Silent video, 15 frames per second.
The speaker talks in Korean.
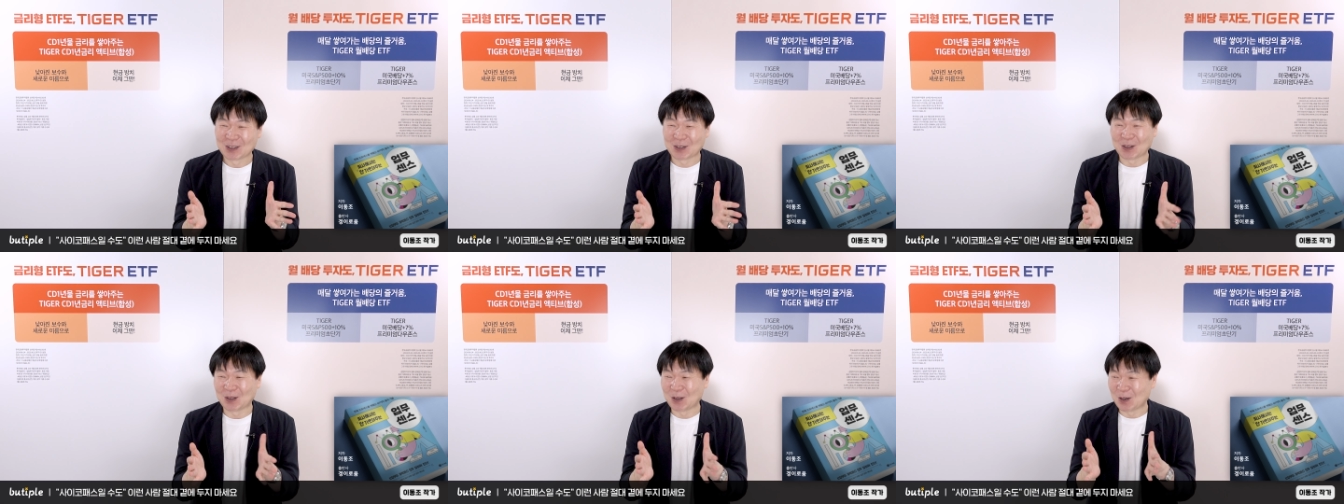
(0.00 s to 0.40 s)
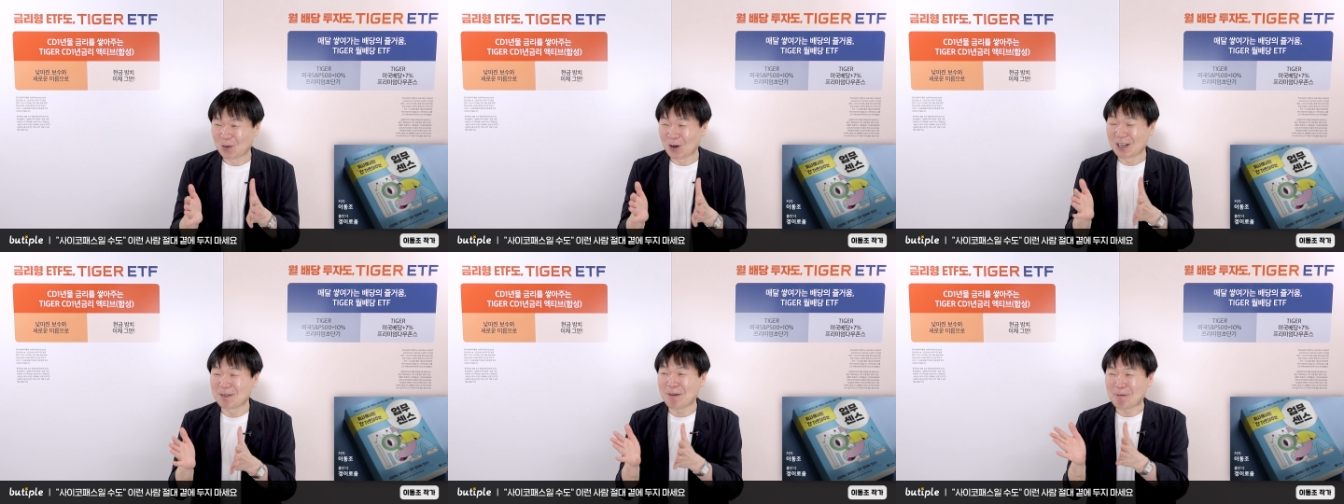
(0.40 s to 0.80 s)
또
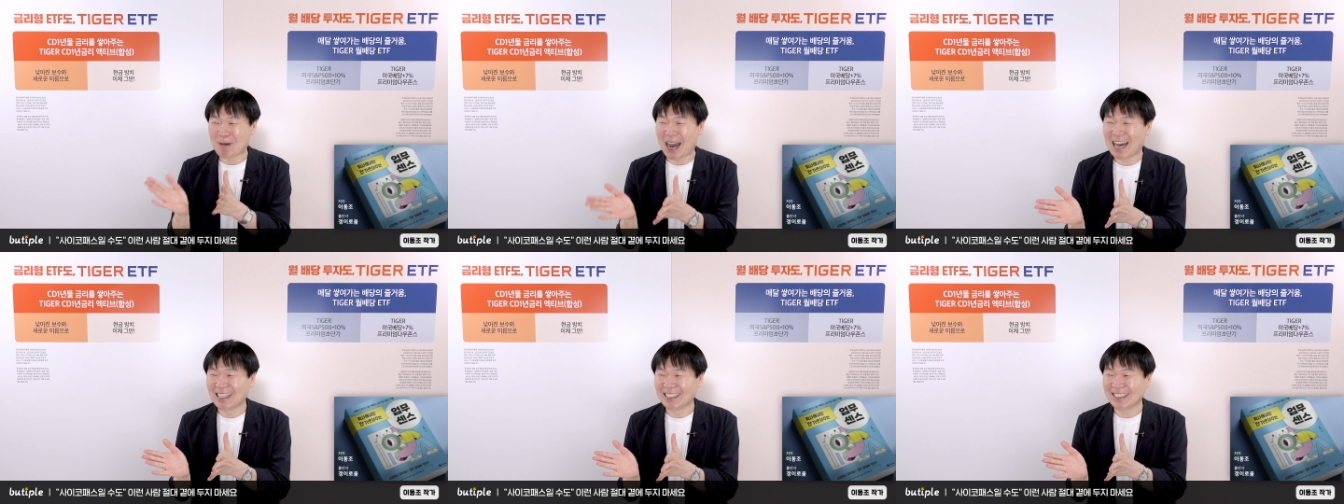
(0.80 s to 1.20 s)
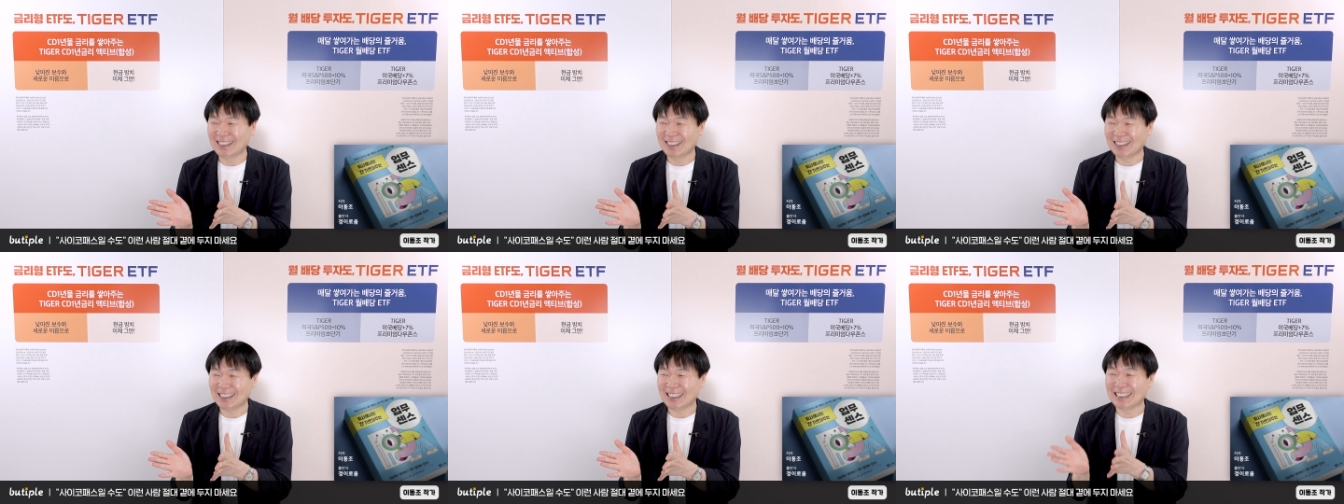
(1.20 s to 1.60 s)
월급의
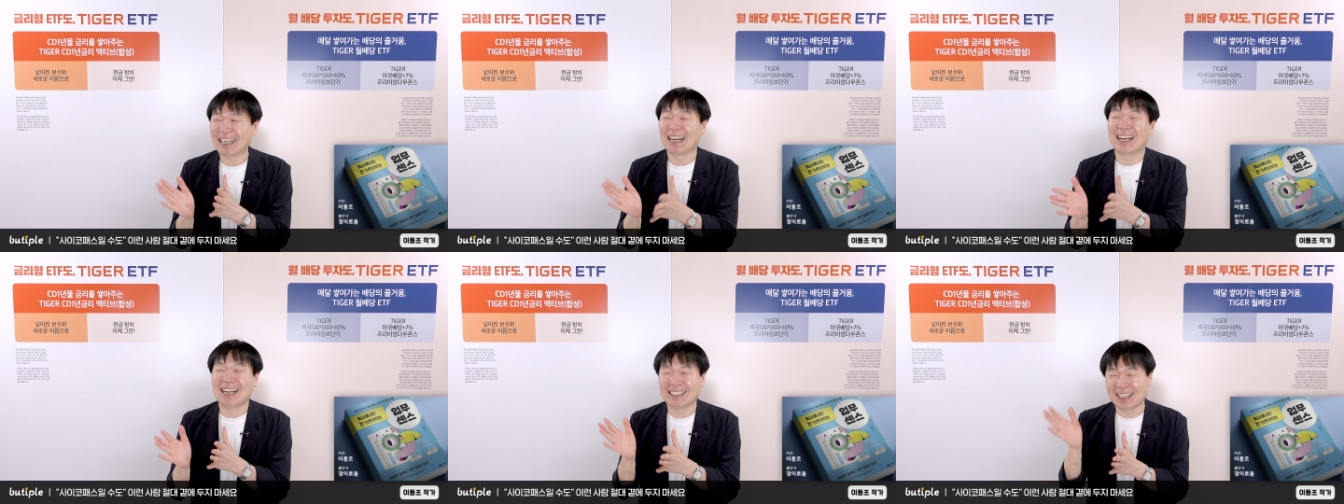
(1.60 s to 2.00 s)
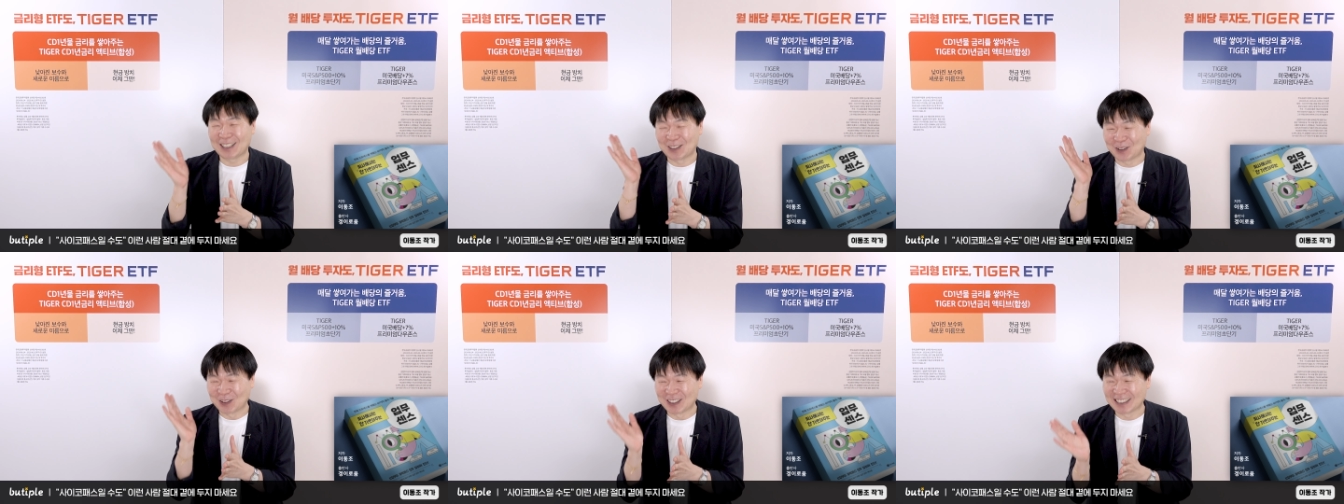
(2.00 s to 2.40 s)
반은
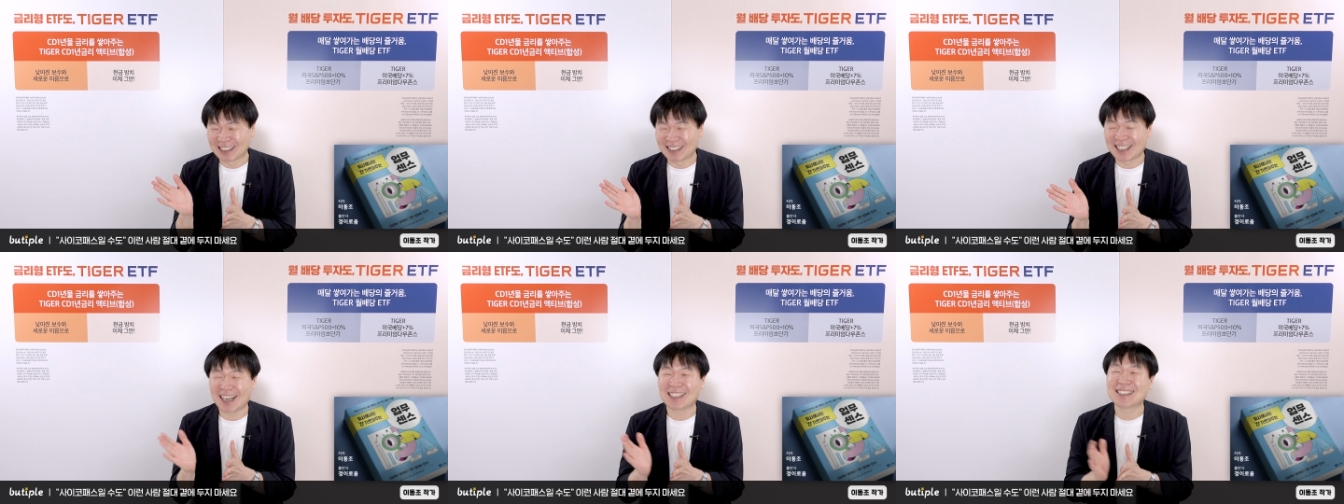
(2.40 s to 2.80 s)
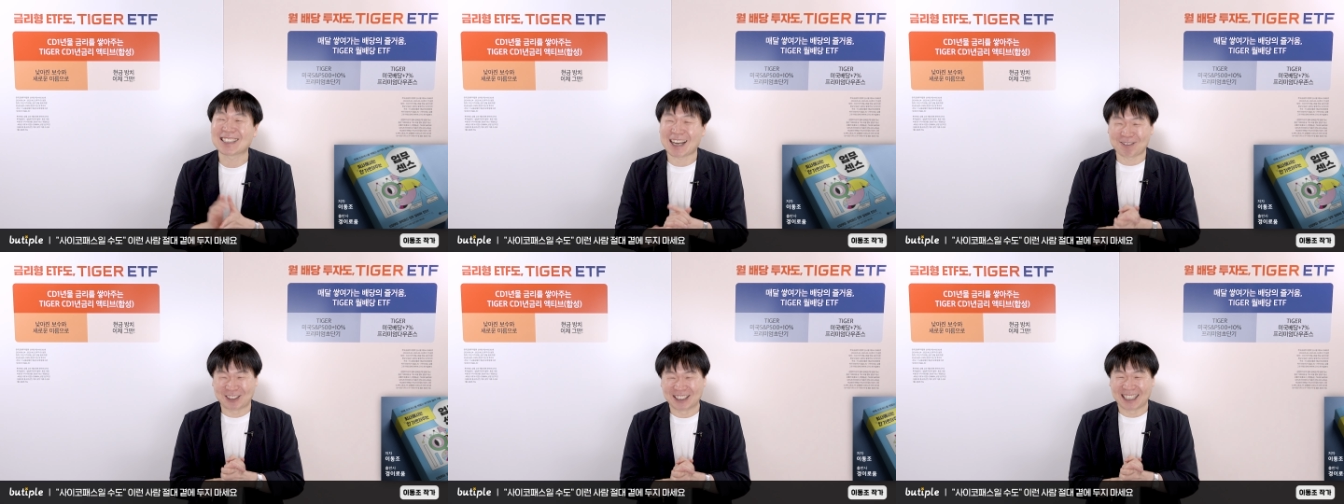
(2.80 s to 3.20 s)
인간관계에서 오는 스트레스
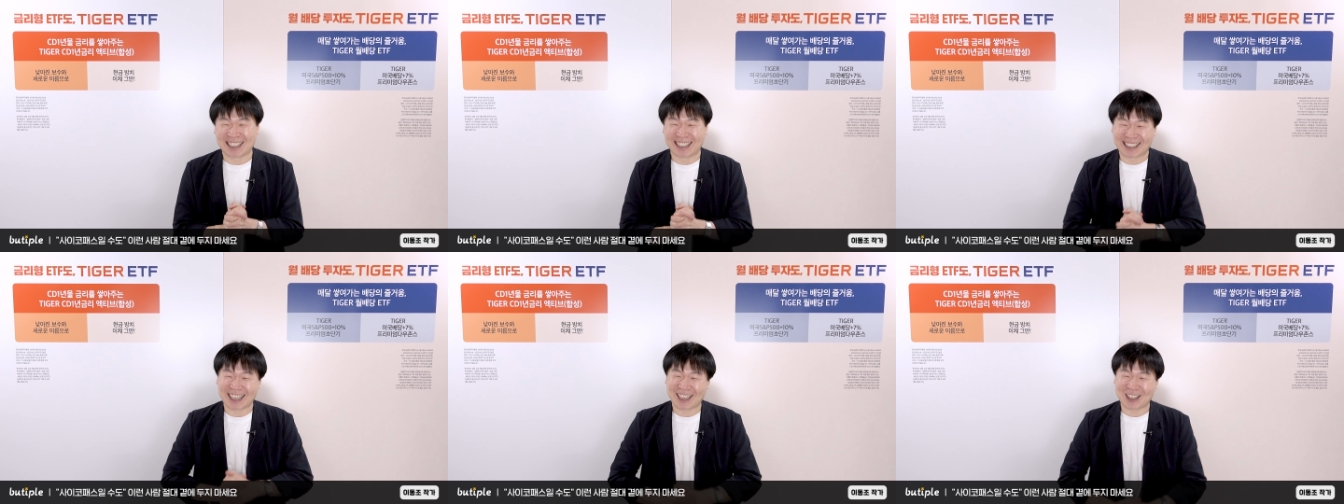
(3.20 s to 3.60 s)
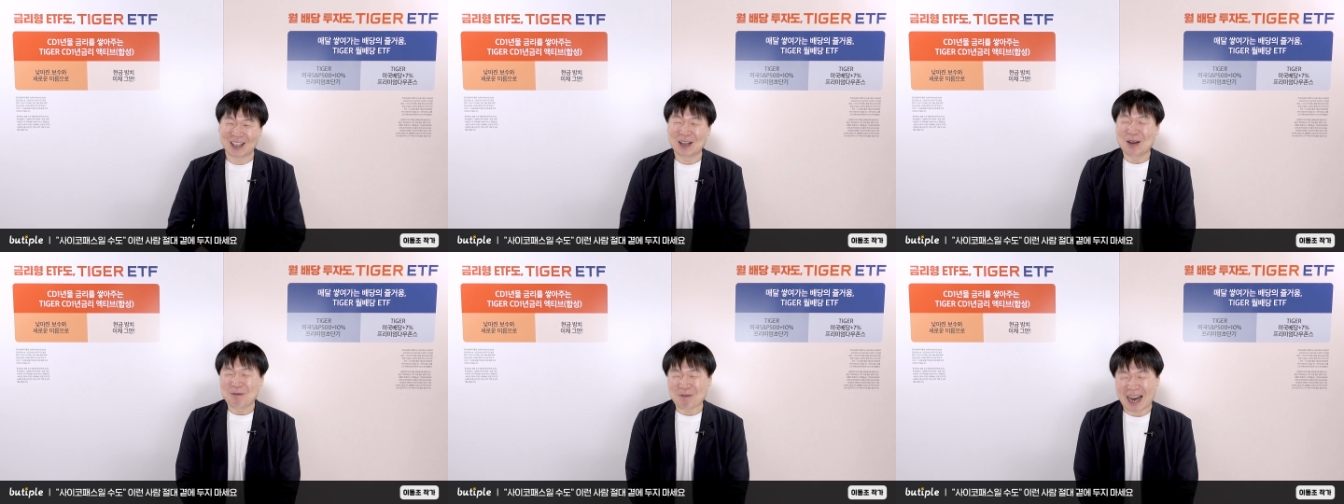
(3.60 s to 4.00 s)
값이다 이렇게
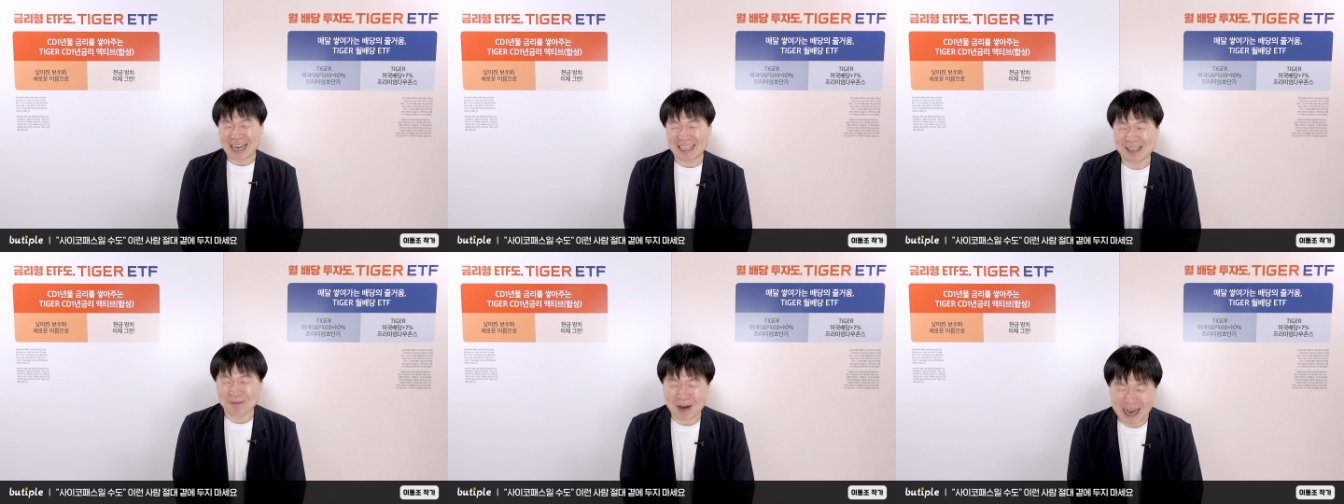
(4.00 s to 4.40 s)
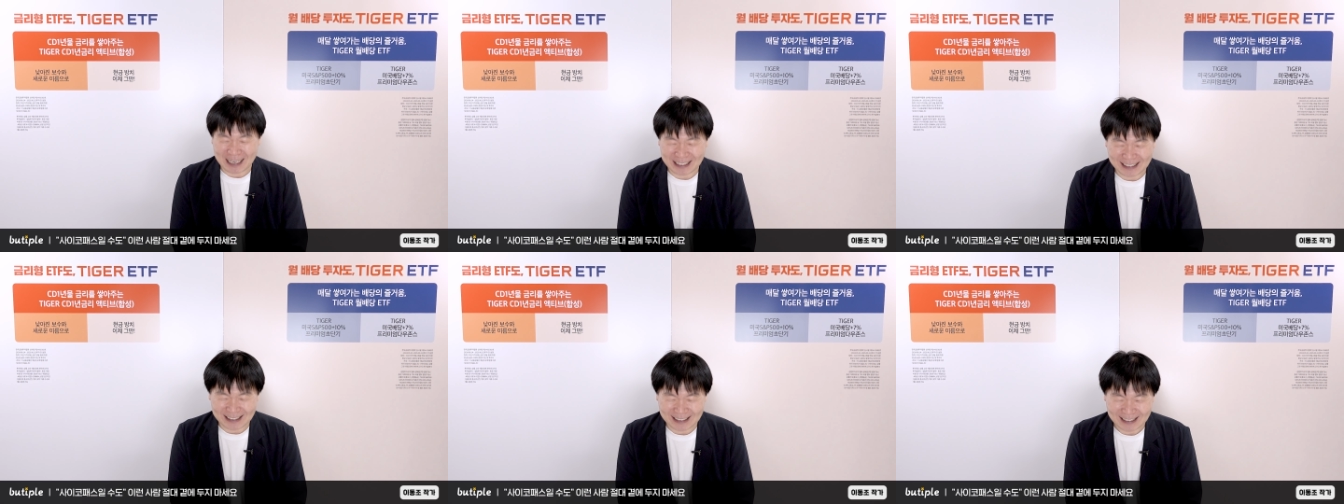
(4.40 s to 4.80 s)
많이
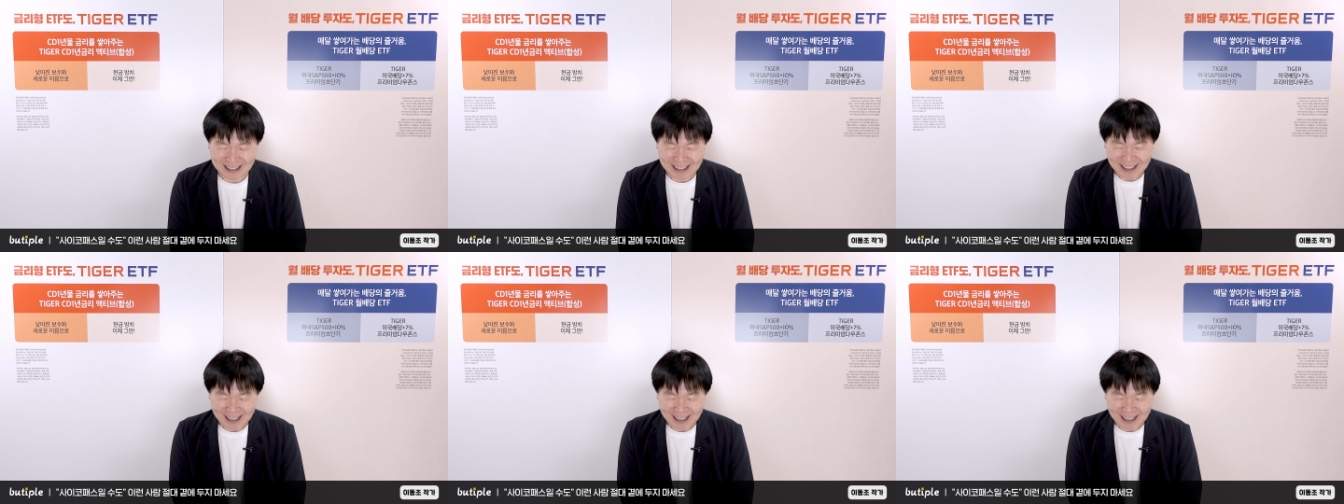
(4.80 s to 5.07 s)
말을